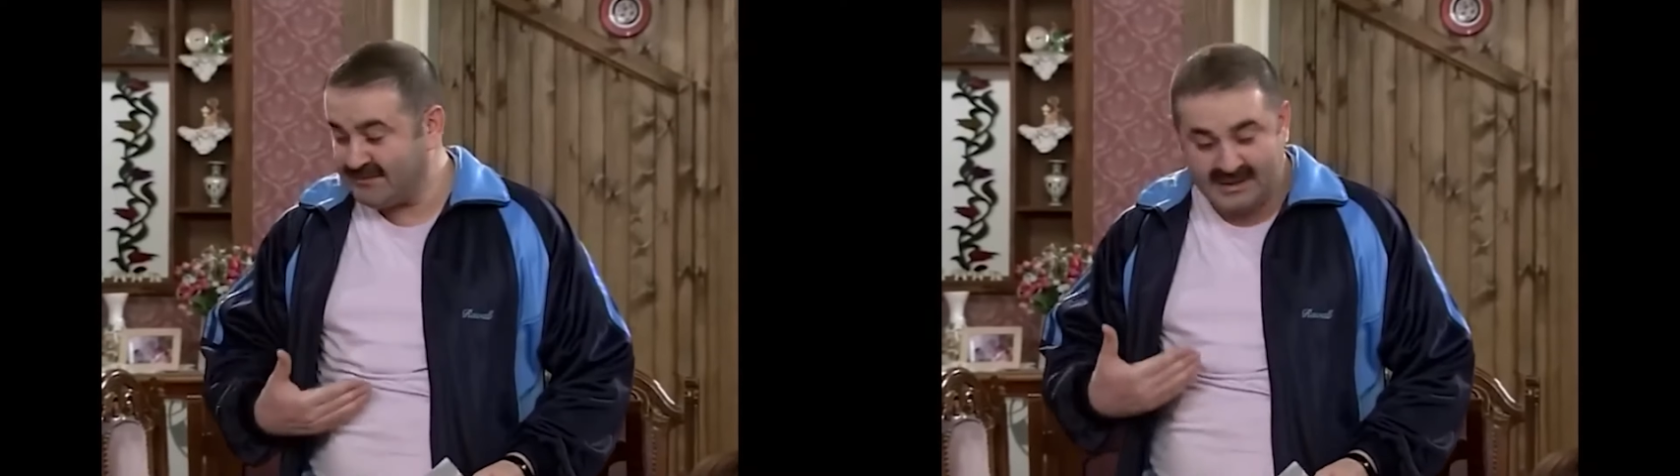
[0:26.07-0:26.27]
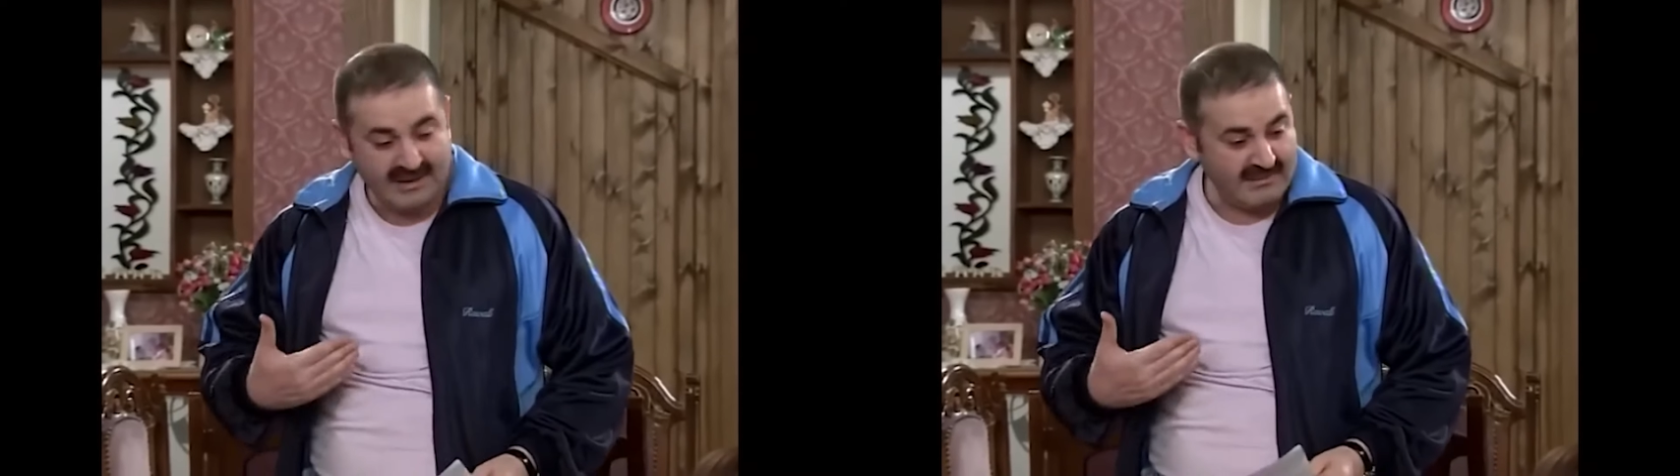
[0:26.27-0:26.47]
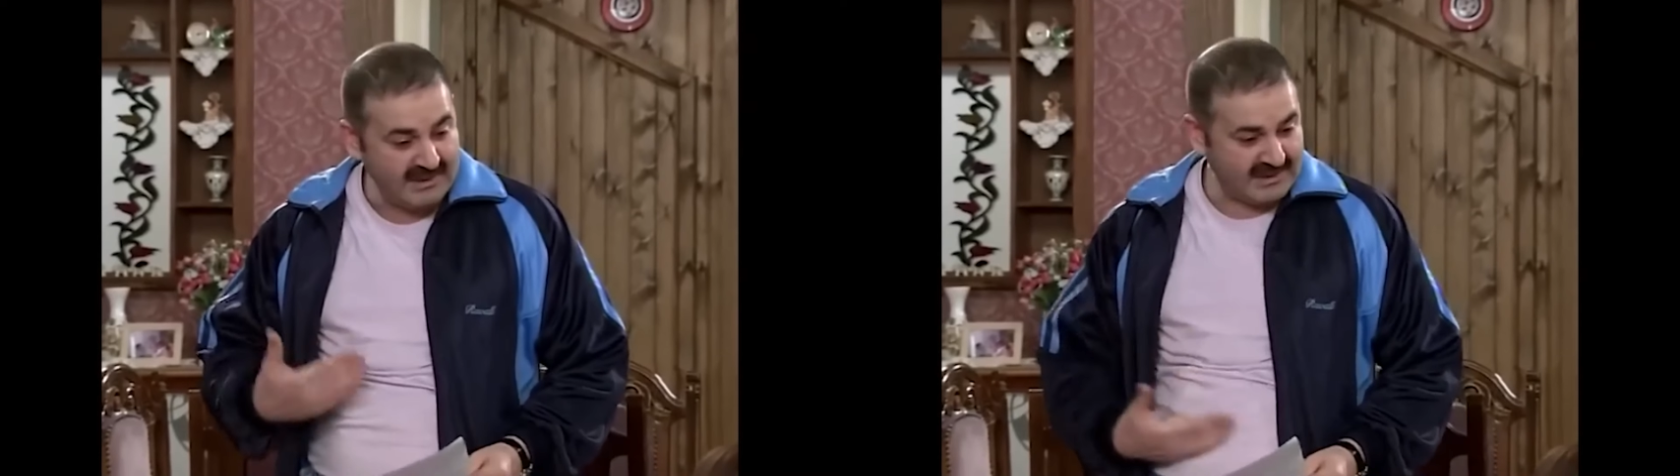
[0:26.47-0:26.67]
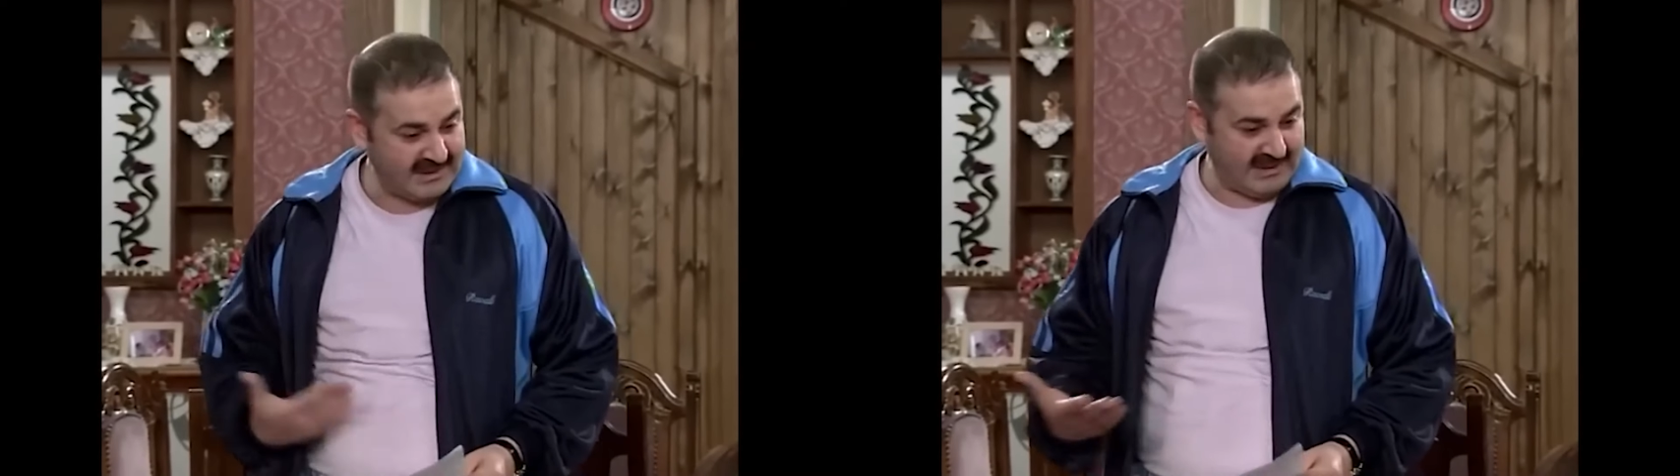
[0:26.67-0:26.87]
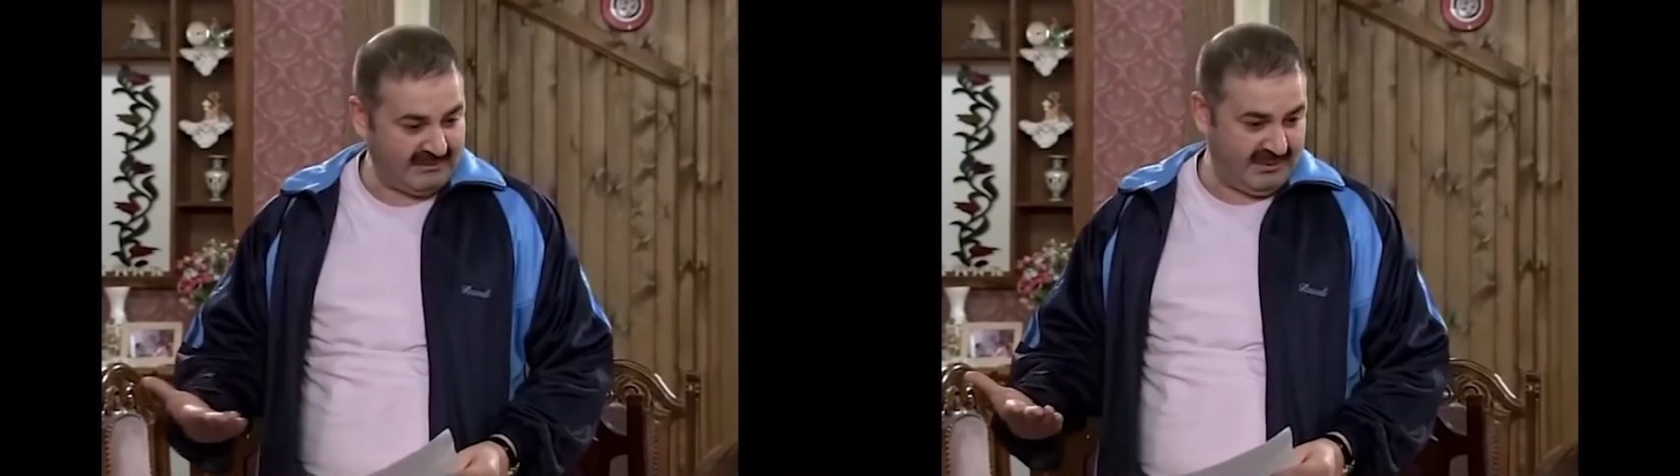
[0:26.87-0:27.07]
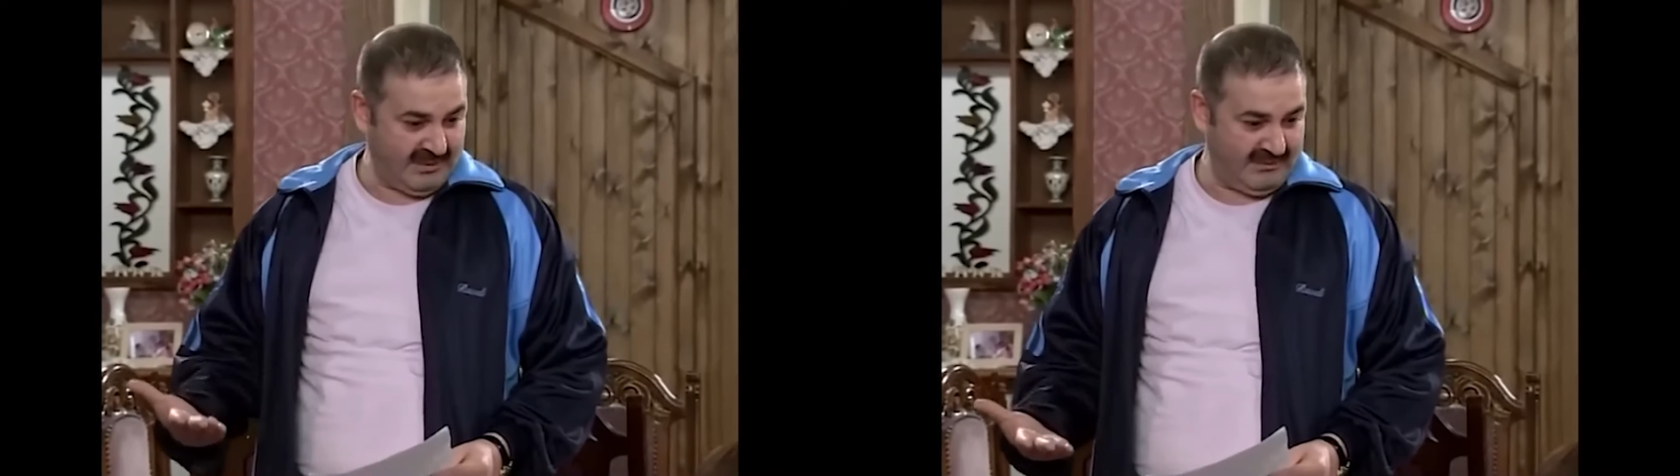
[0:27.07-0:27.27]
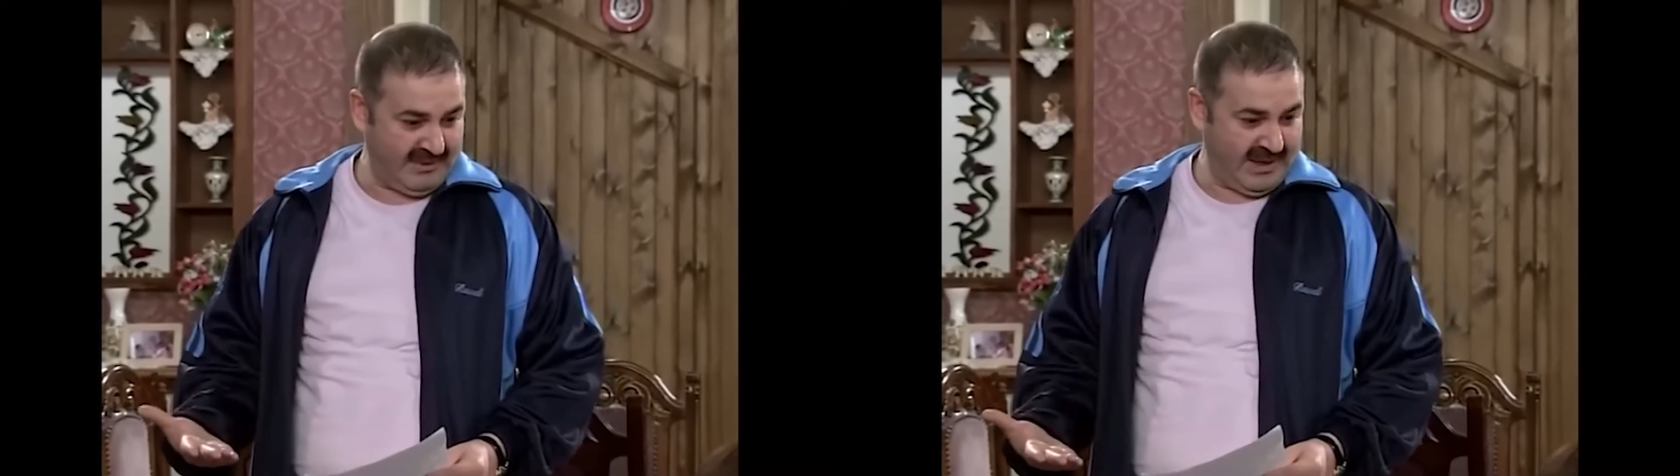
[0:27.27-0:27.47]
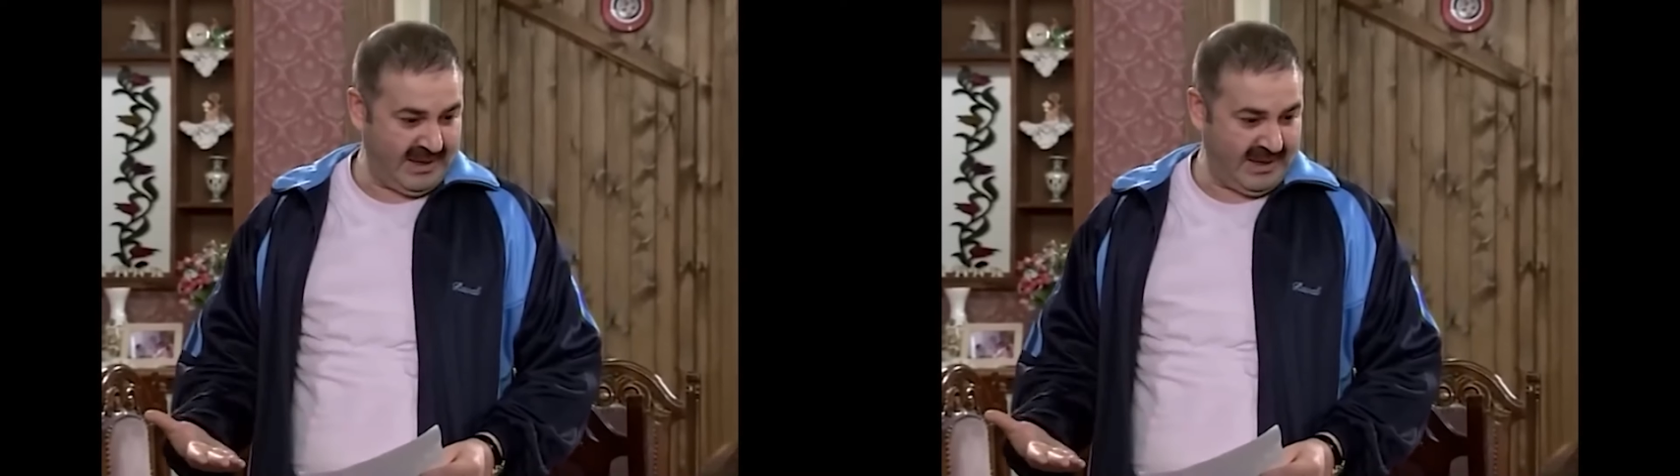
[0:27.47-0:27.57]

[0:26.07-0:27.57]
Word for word: midemi hissetmiyorum